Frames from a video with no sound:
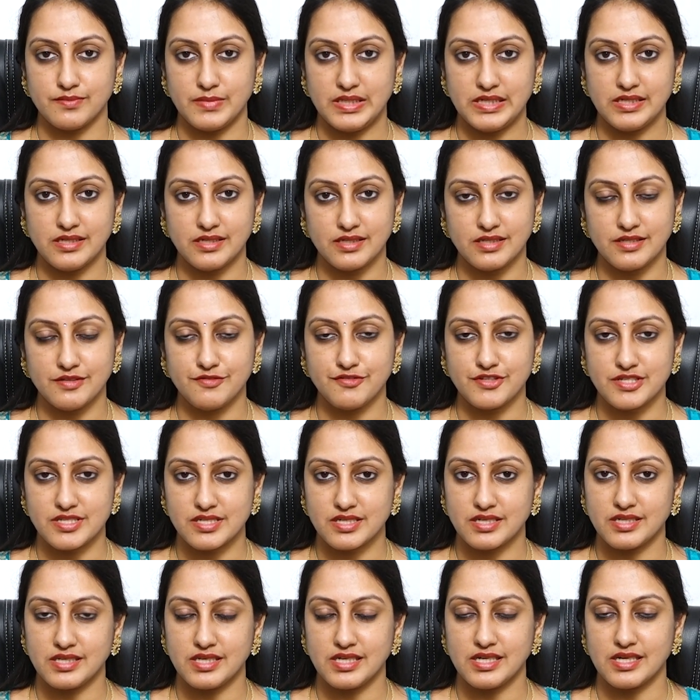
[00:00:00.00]
మెంటలీ
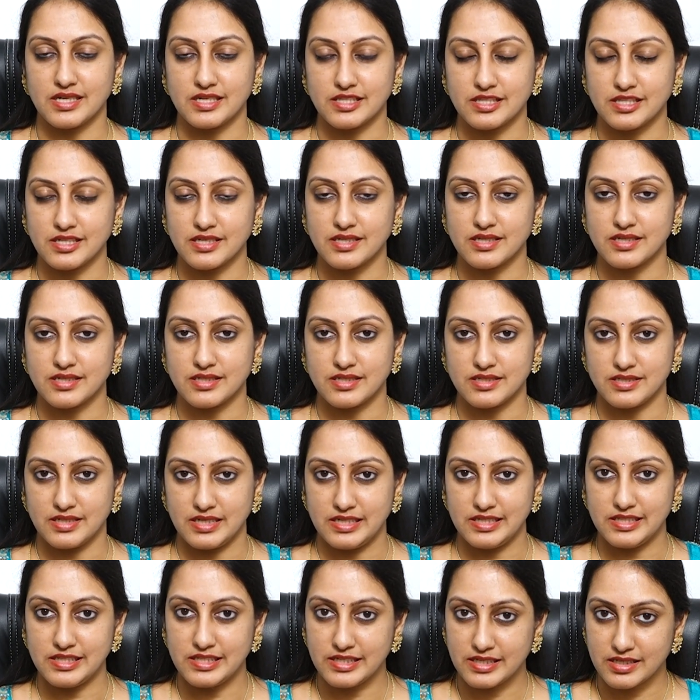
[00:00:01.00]
ఫిజికలీ అంతా
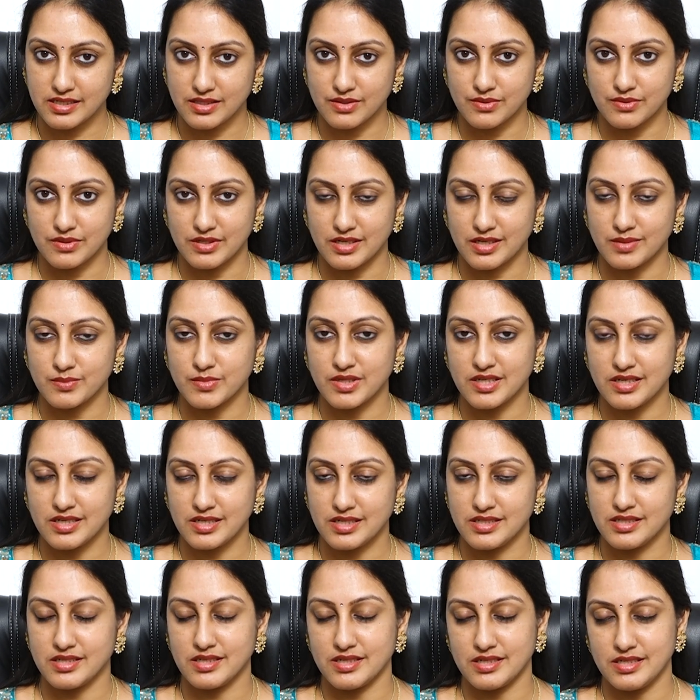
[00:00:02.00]
హెల్దీగా ఉన్నామా
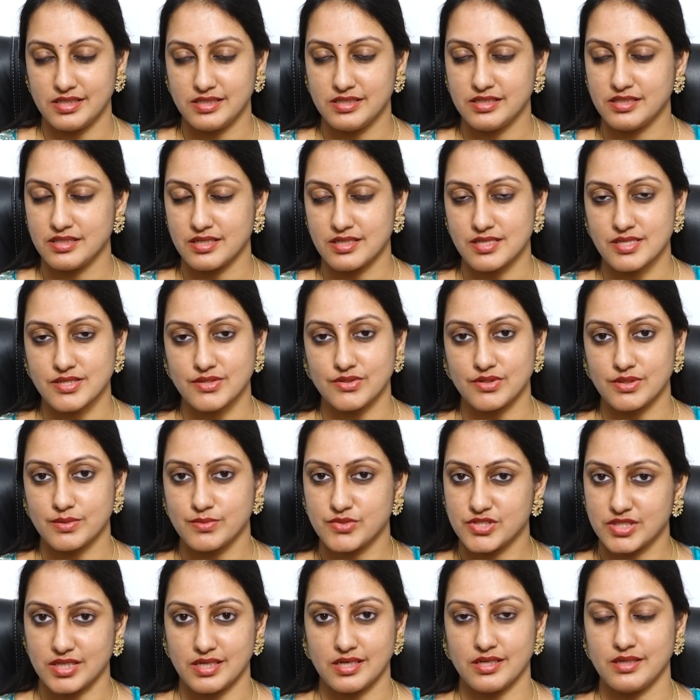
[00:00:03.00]
లేదా అనేది తెలుసుకోవడం
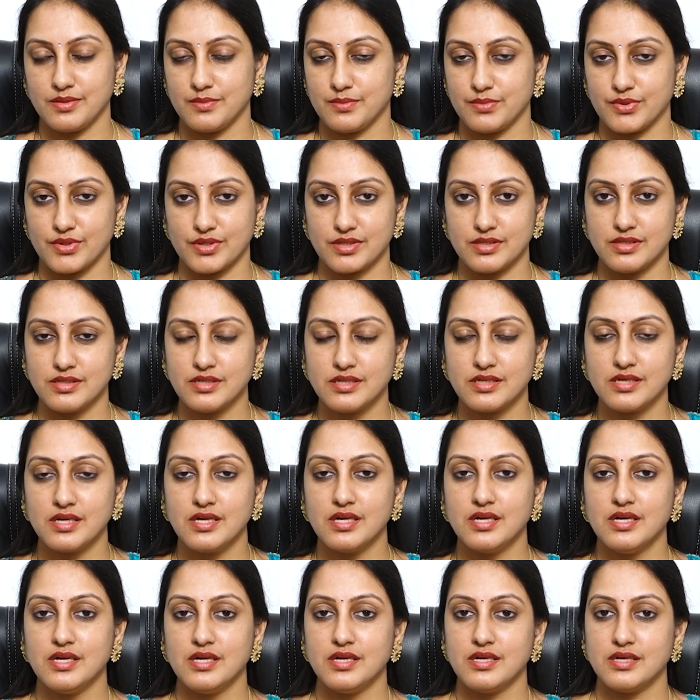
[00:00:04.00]
చాలా ఇంపార్టెంట్
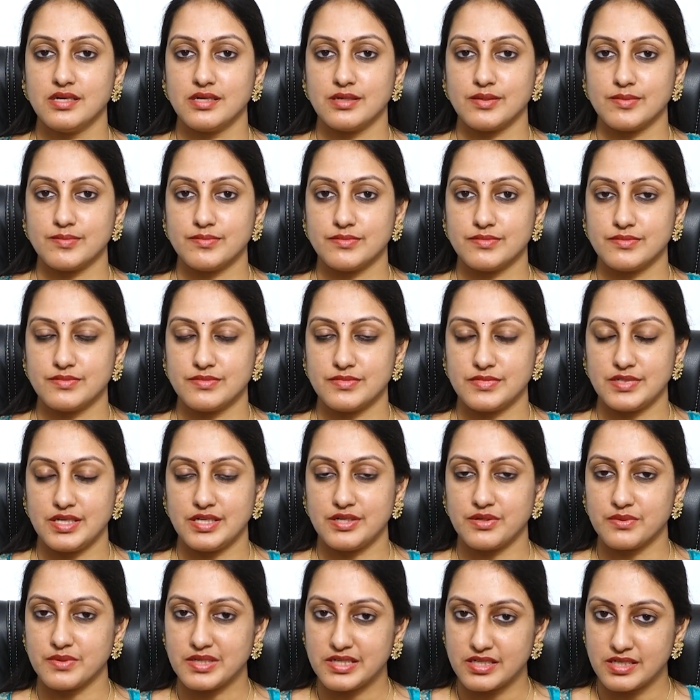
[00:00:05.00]

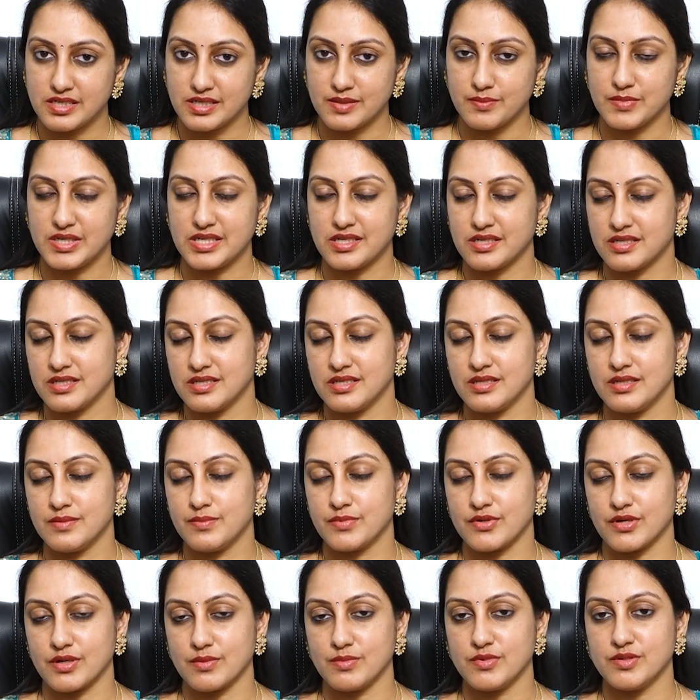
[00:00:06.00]
ఎటువంటి మెడికల్
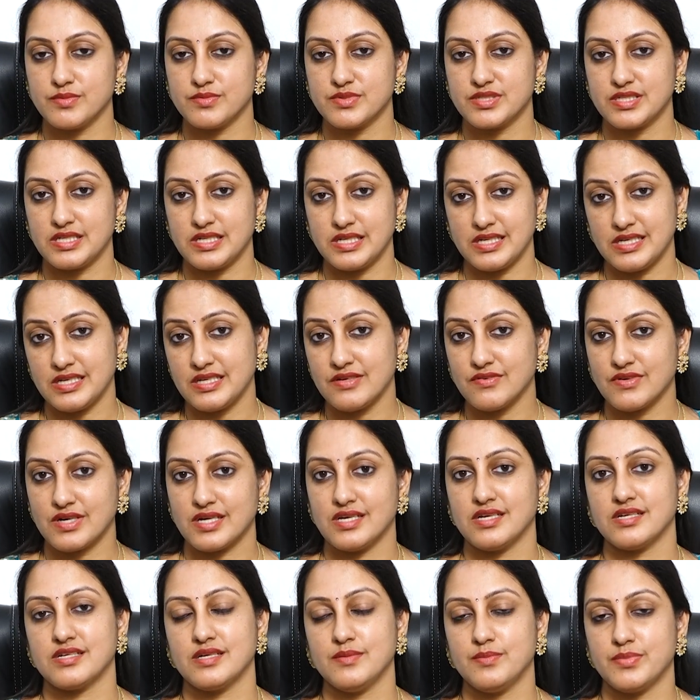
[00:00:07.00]
ప్రాబ్లమ్స్ లేని
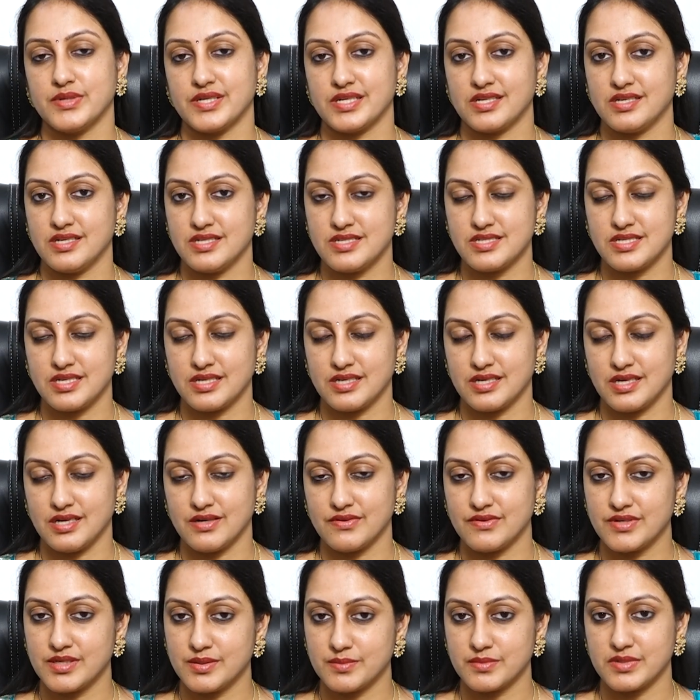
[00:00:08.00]
వాళ్ళకి ప్రెగ్నెన్సీ
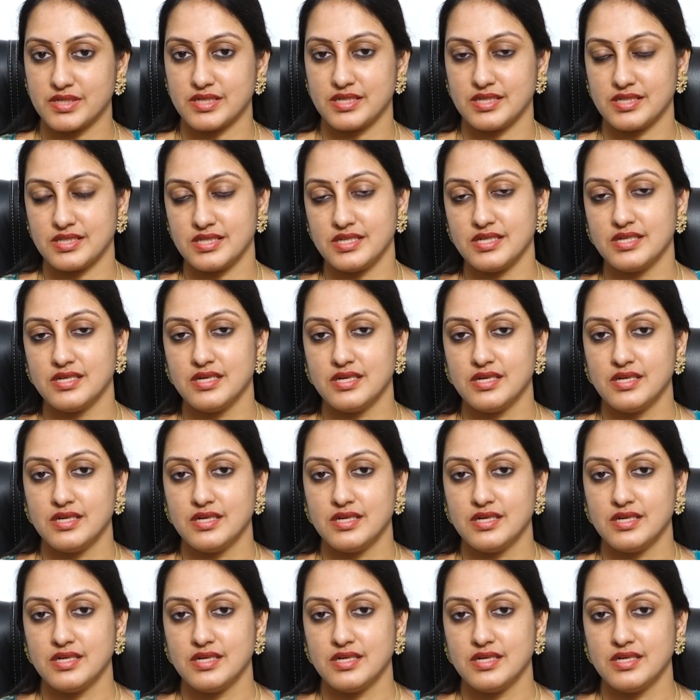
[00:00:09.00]
రావడం అనేది